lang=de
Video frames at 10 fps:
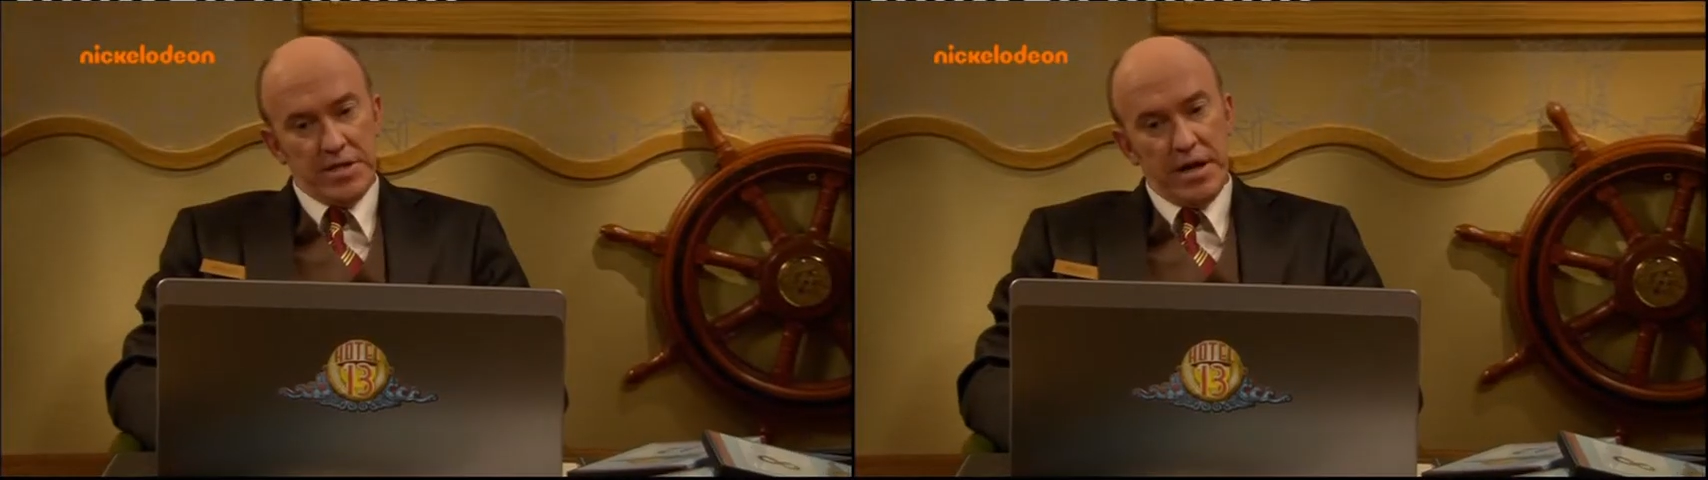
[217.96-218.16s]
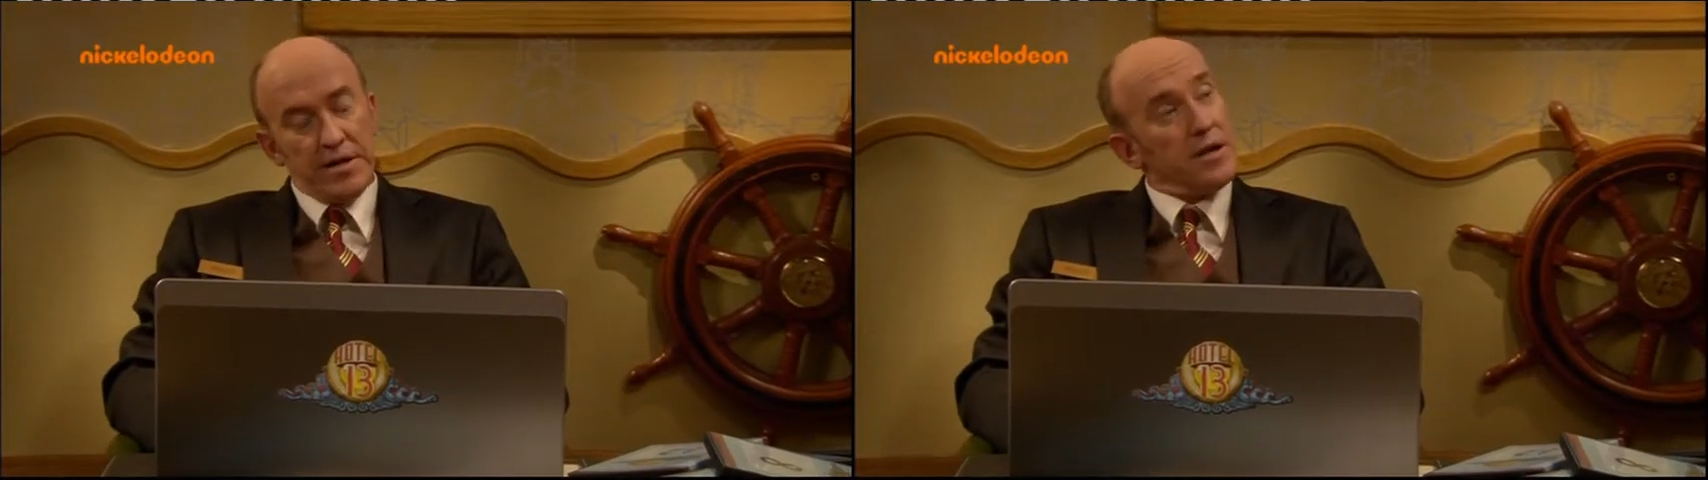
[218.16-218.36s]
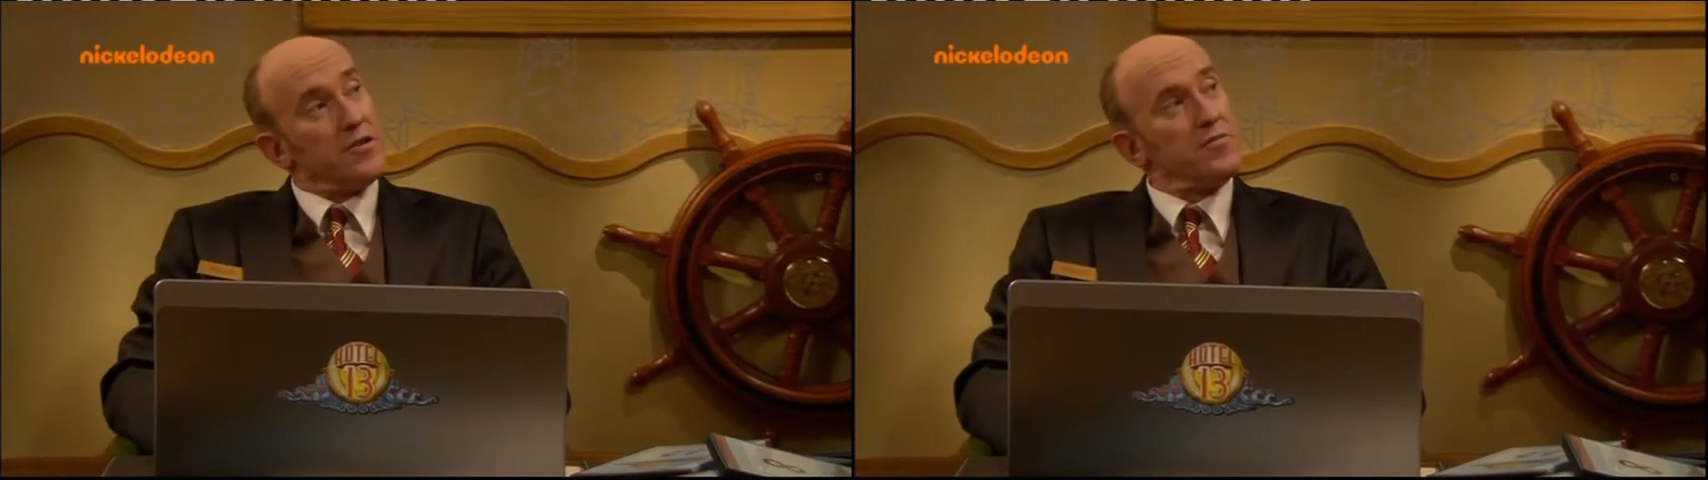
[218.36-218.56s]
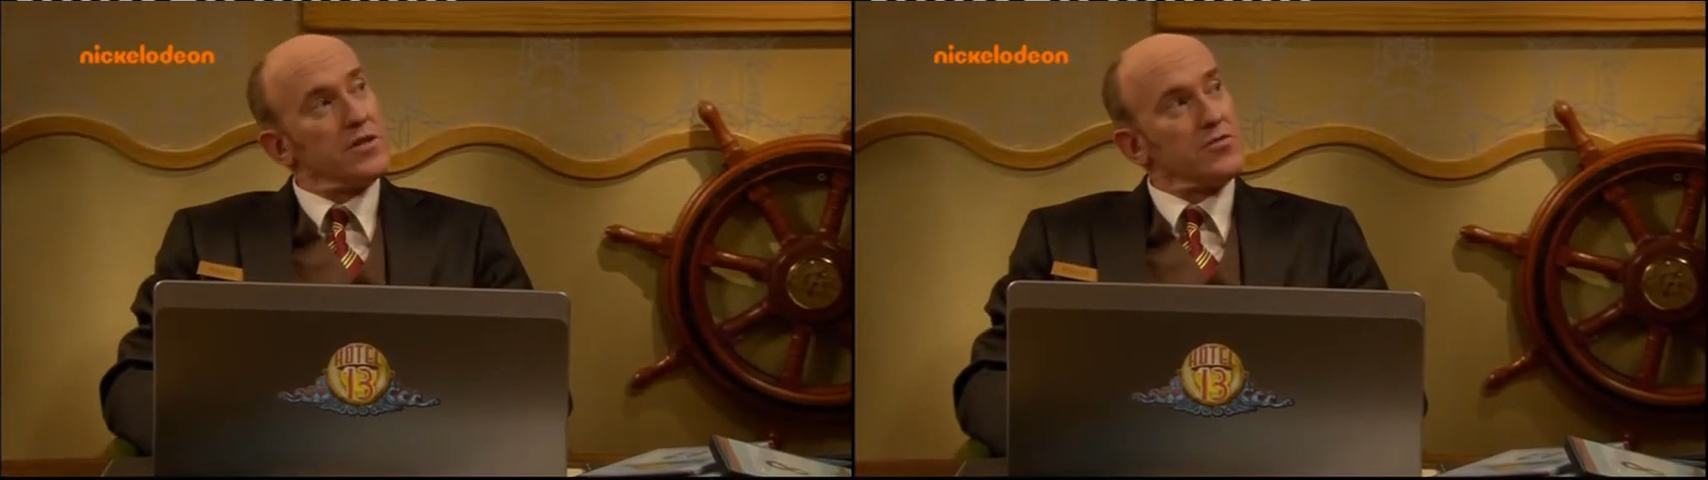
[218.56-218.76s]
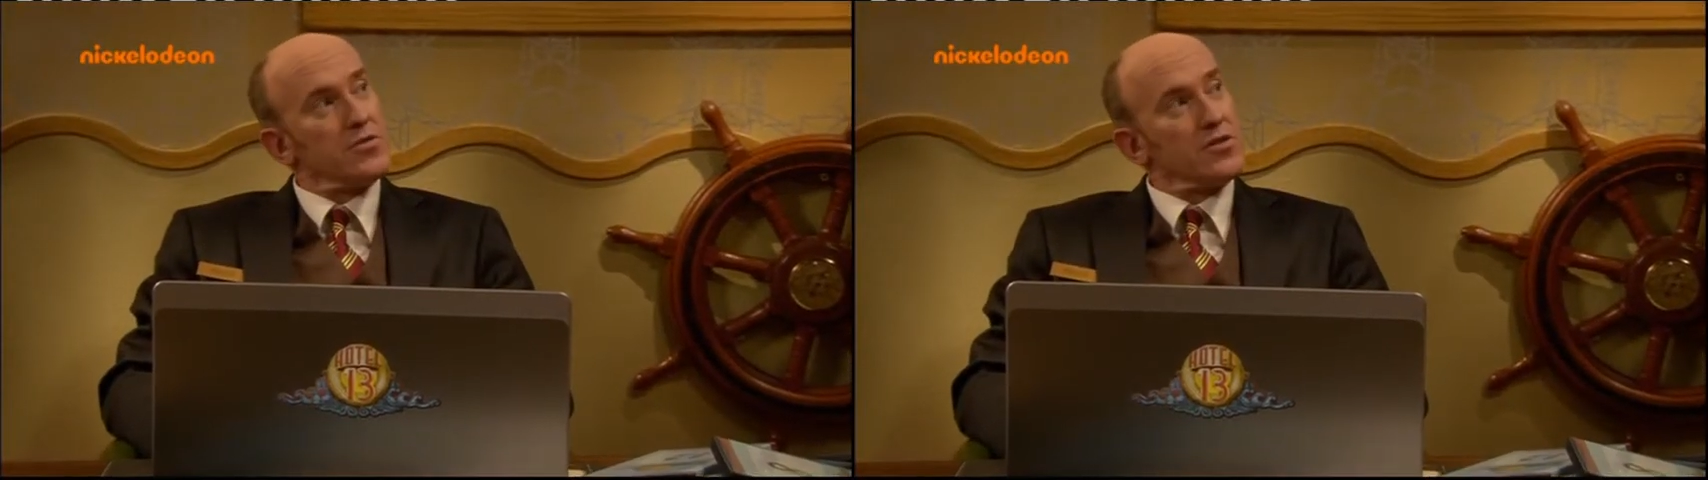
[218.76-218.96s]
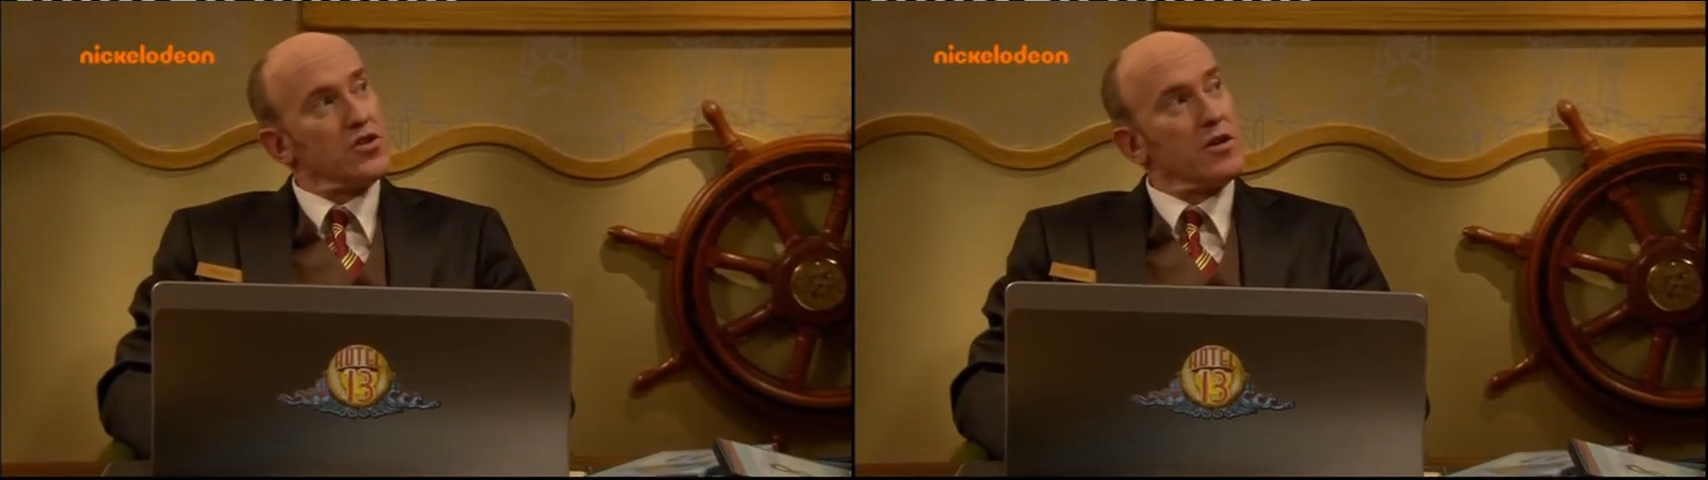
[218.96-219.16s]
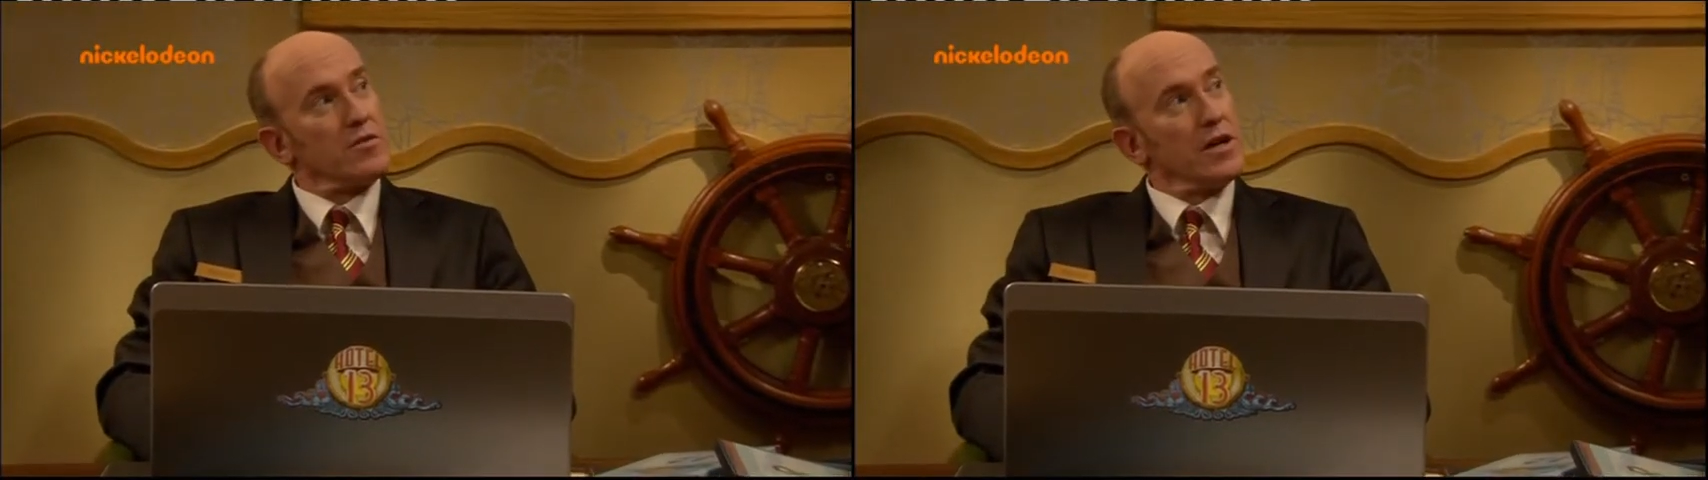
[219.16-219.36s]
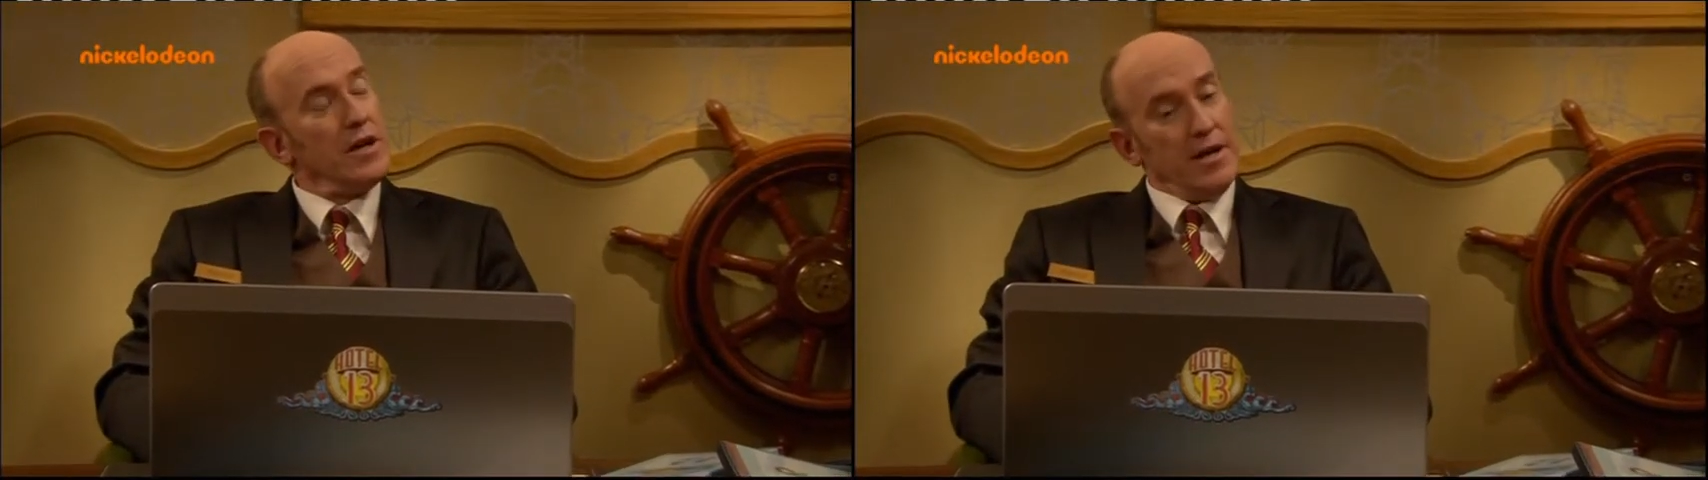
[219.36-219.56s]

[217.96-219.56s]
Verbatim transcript: gerade alle nochmal durchgeschaut